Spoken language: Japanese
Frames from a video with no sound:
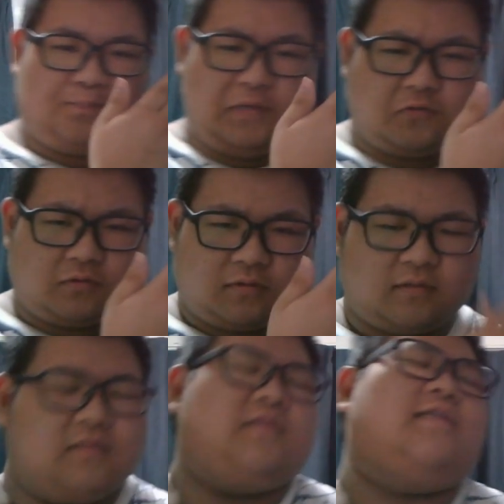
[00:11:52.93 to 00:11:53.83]
ビュッっ
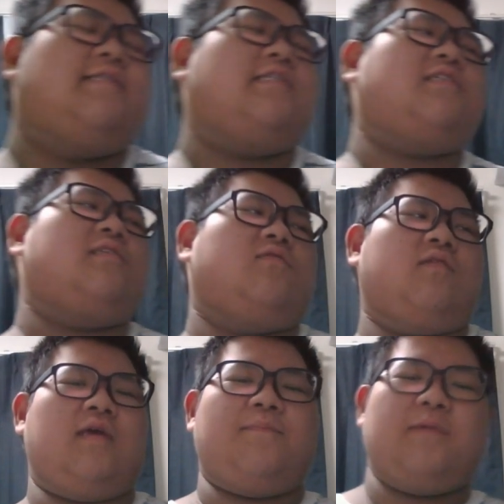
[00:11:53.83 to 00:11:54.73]
て出ちゃった
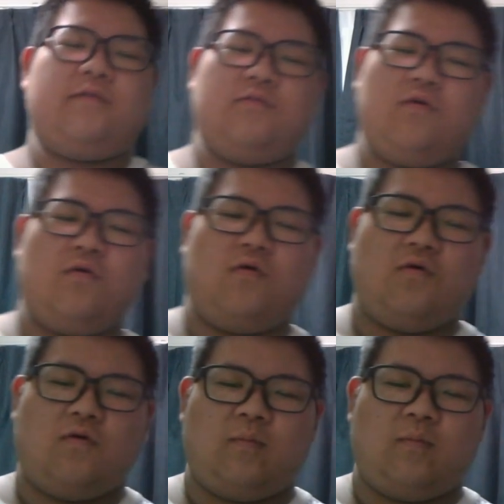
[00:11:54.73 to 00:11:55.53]
時、やっぱりその、